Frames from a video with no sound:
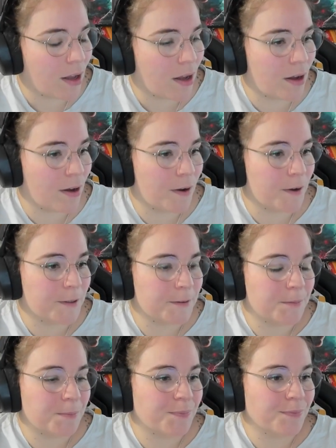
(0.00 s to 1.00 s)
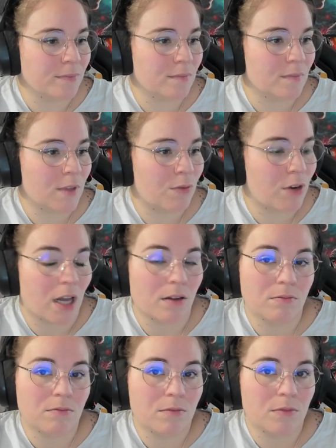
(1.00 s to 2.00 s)
Euh, voilà,
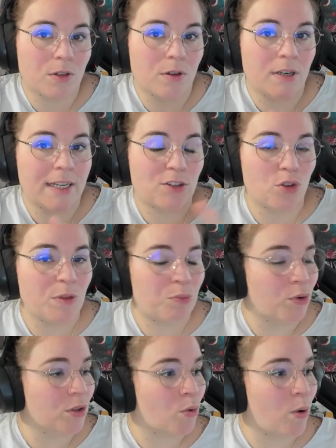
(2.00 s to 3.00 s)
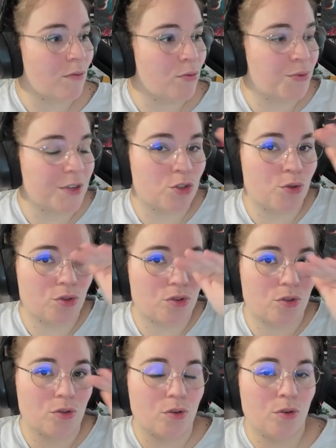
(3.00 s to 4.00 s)
les demi-points de croix, vous faites
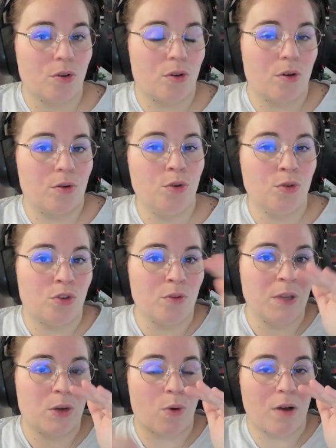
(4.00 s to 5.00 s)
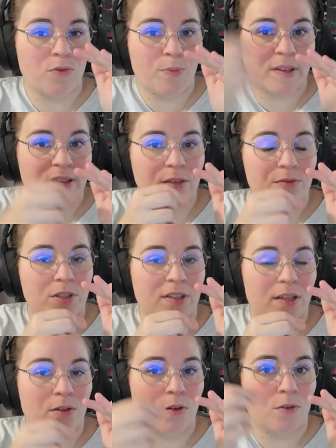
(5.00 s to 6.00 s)
juste une demi-croix, vous passez
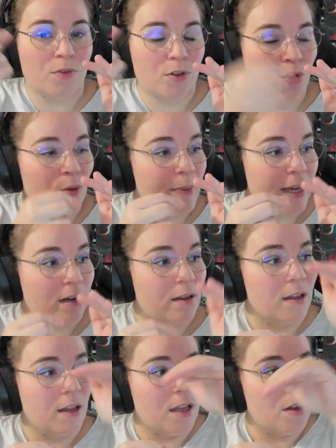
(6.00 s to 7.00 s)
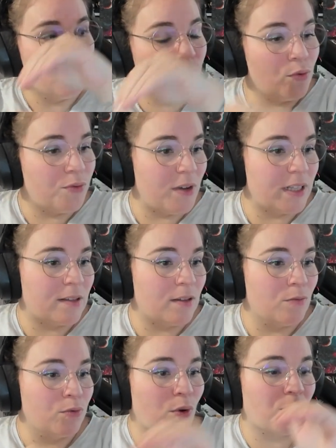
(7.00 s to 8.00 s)
votre, votre perle vous faites,
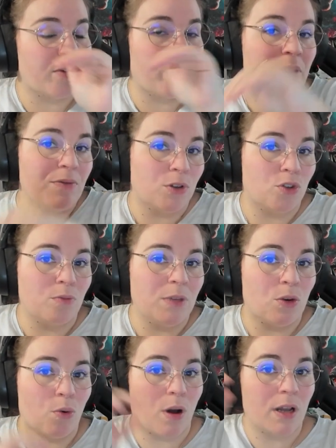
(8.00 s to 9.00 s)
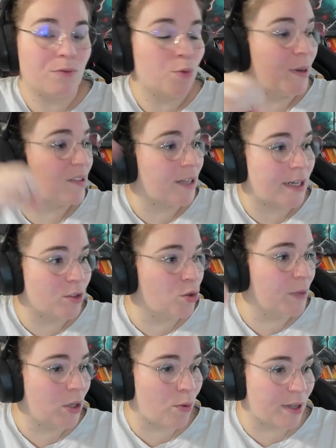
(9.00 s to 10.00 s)
vous refermez votre demi-croix et vous passez à la
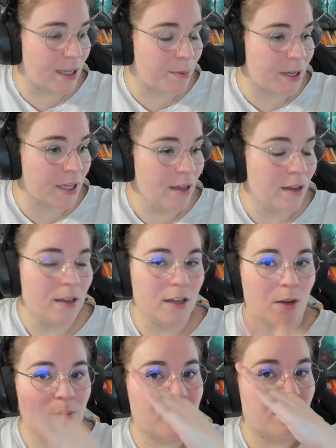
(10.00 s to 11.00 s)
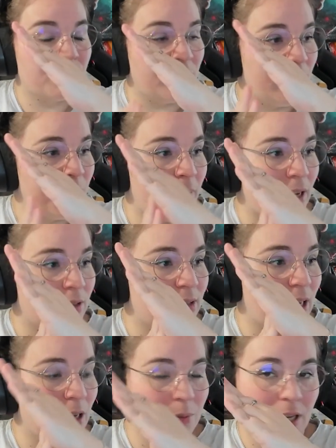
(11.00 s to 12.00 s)
demi-croix d'après. Comme ça, les perles,
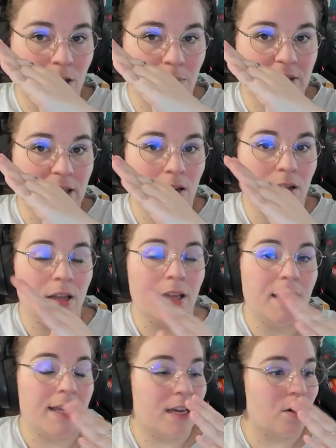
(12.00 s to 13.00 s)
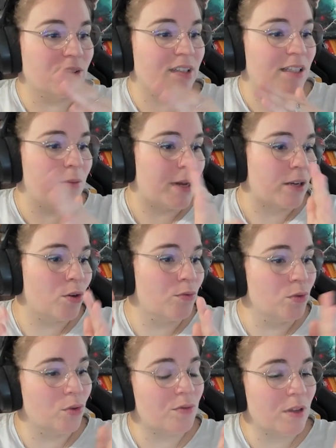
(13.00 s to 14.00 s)
ça les met comme ça. Et quand c'est des perles que
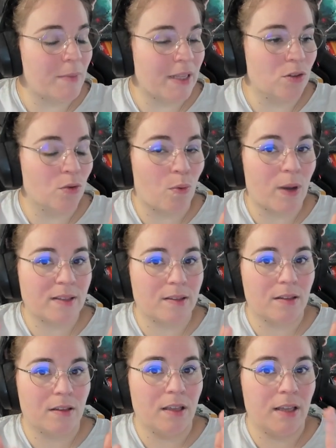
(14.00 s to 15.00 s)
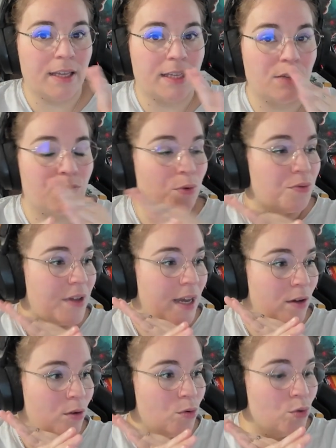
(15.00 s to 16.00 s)
vous devez mettre droite et qu'il faut
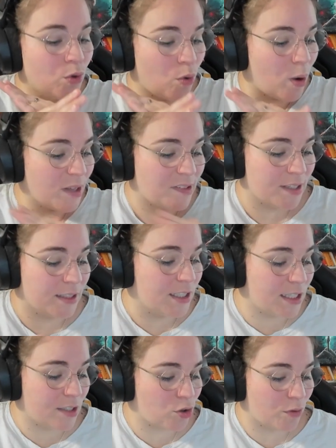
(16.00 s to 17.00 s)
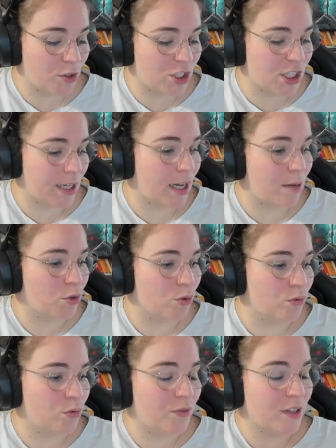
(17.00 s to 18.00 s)
faire une croix, c'est indiqué sur votre diagramme de
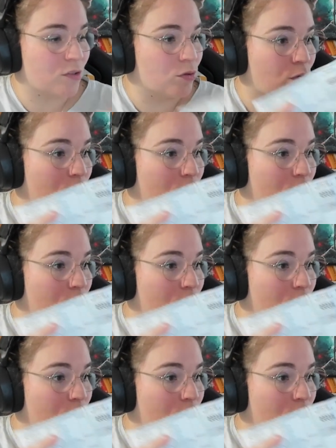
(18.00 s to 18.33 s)
toute façon,